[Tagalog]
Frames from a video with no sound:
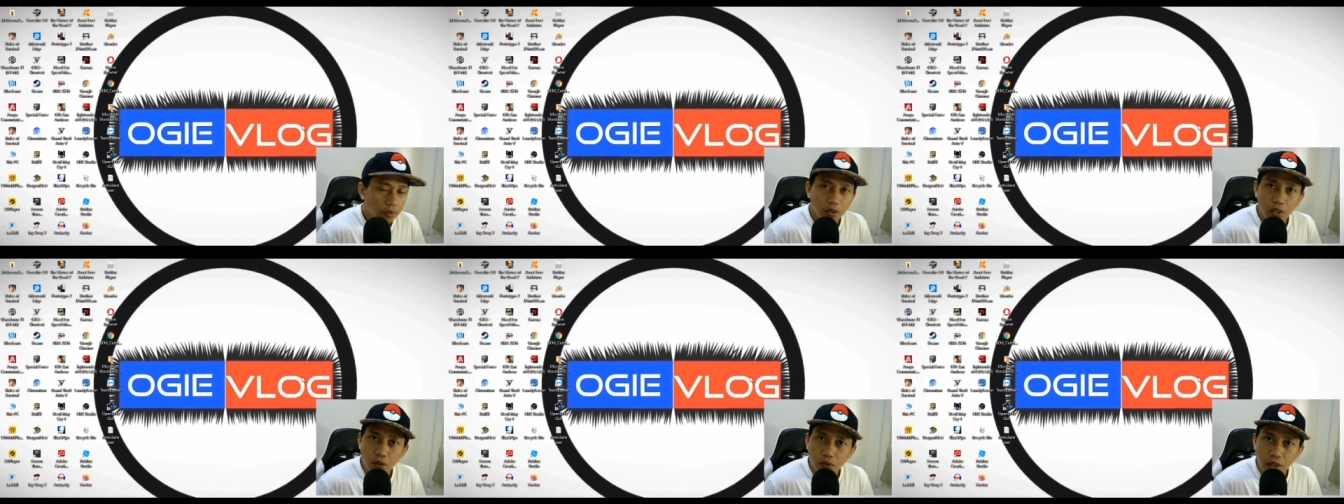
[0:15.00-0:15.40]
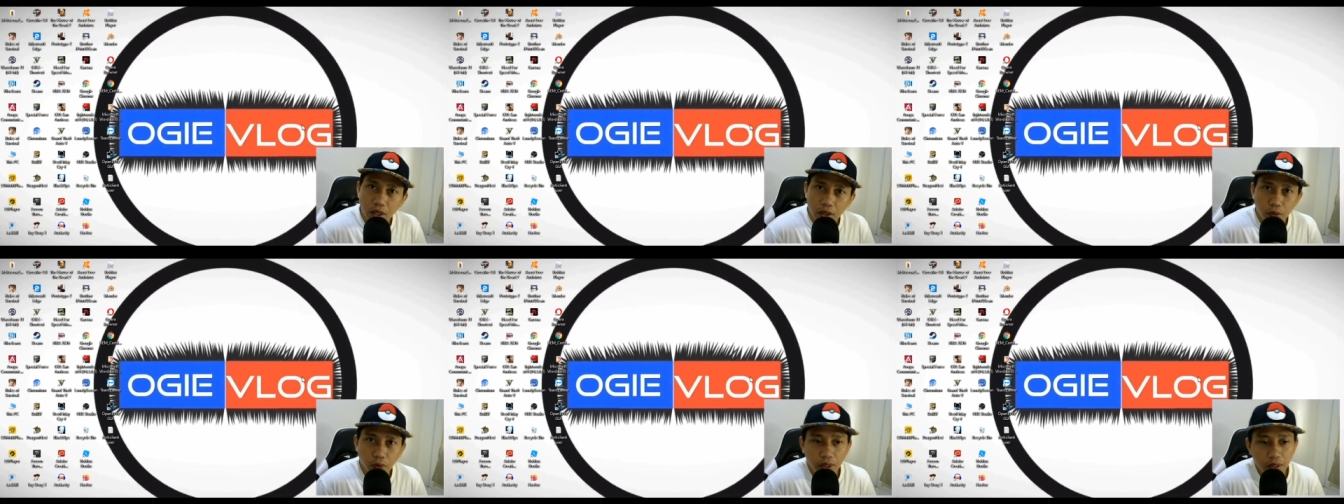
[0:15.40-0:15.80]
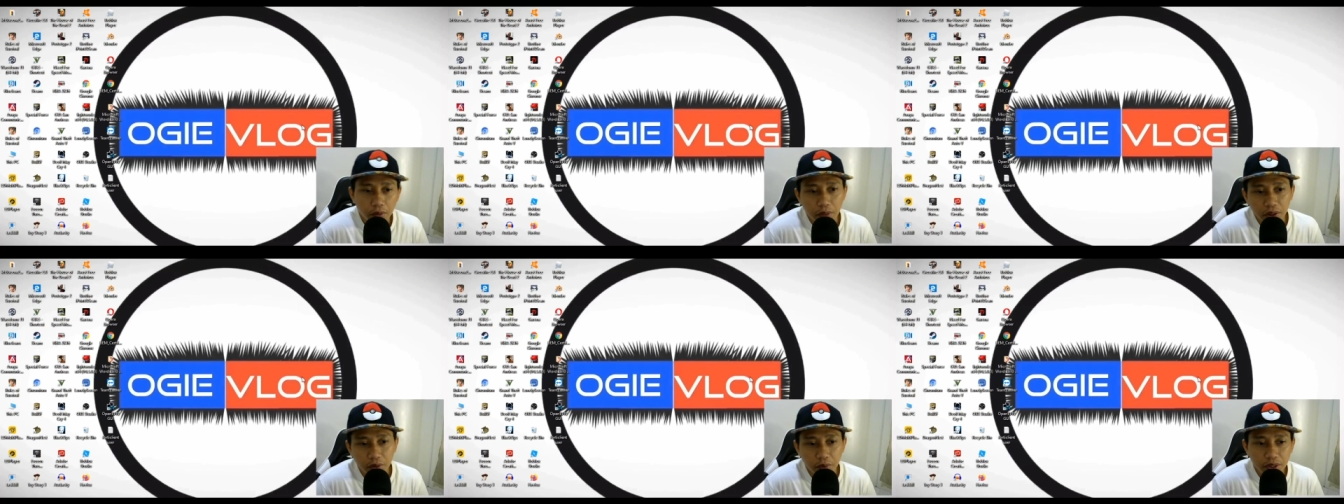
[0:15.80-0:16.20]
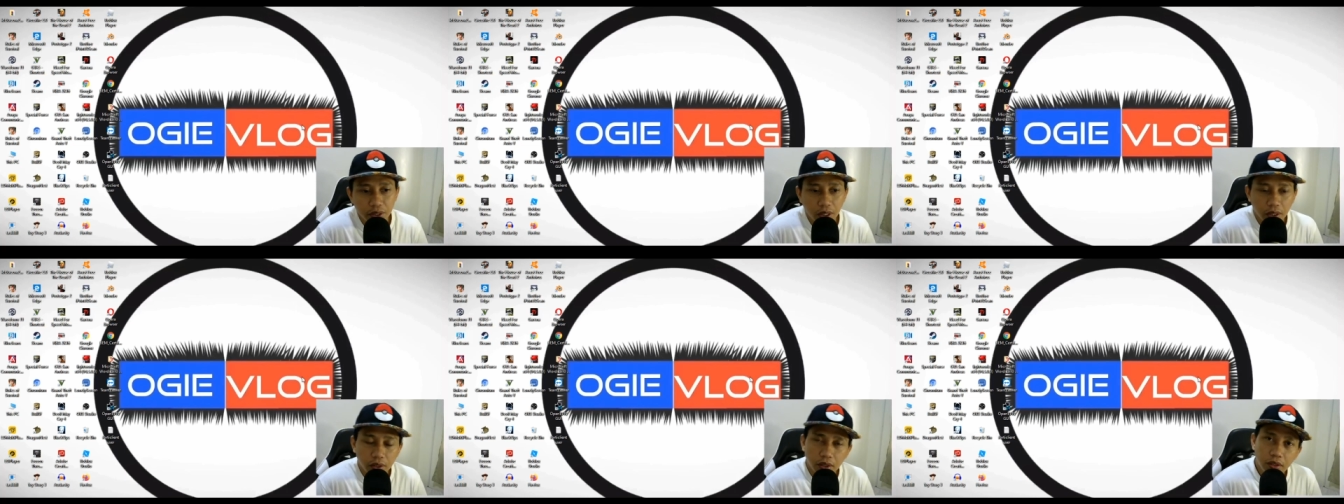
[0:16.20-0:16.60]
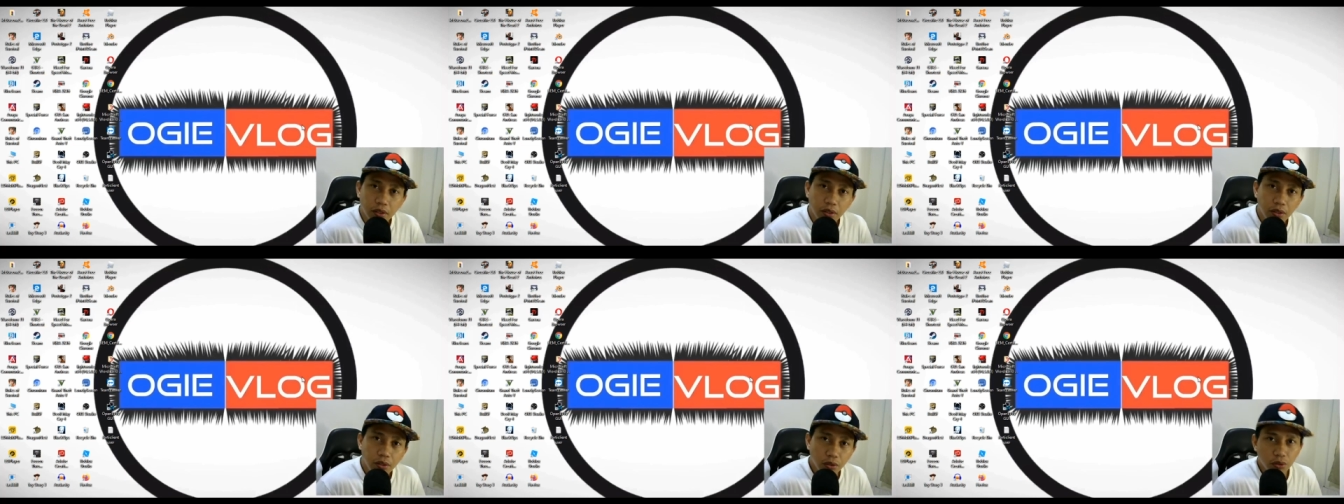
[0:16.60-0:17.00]
Hello guys, welcome back to my channel.
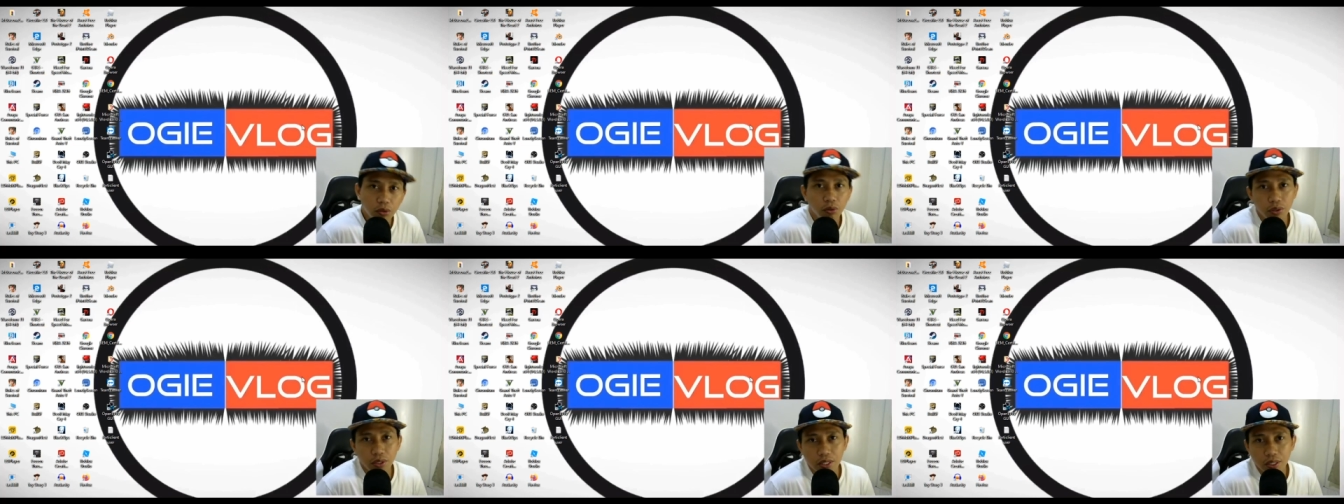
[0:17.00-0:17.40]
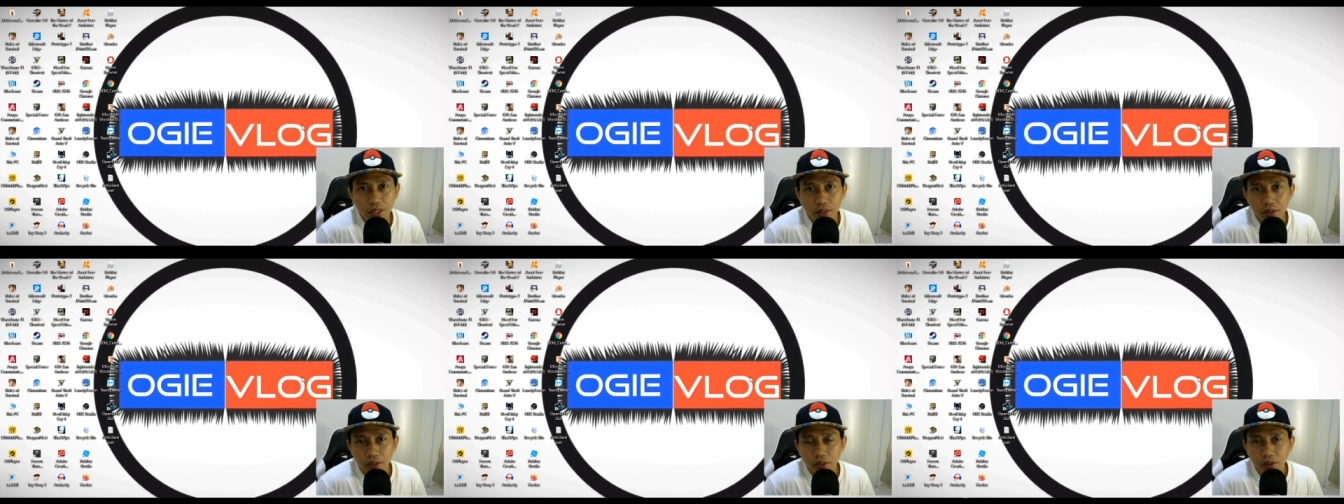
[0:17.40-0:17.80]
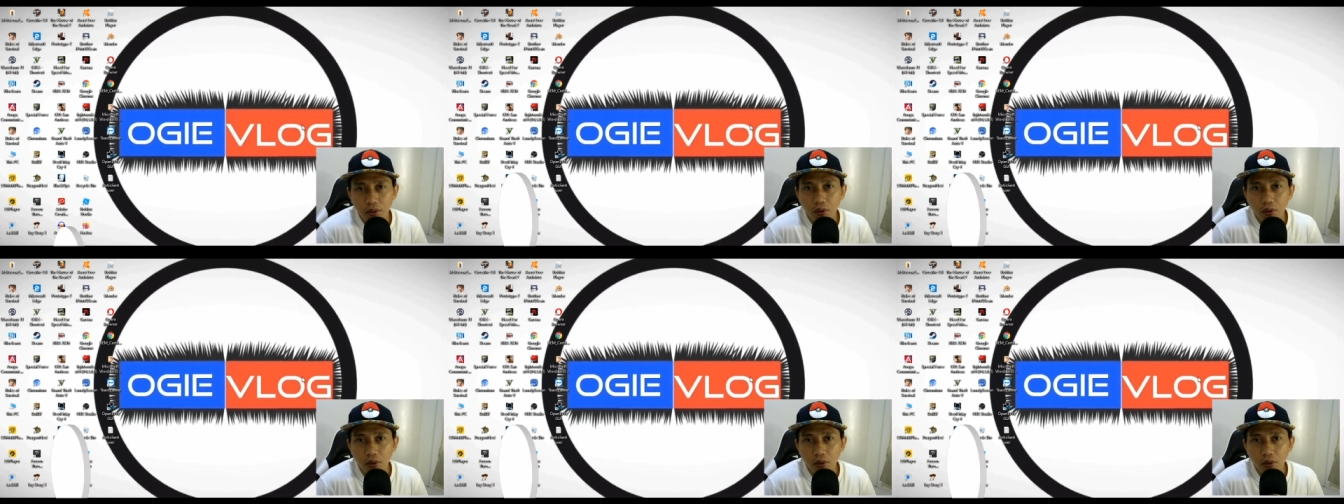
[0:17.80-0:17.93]
You know who this is.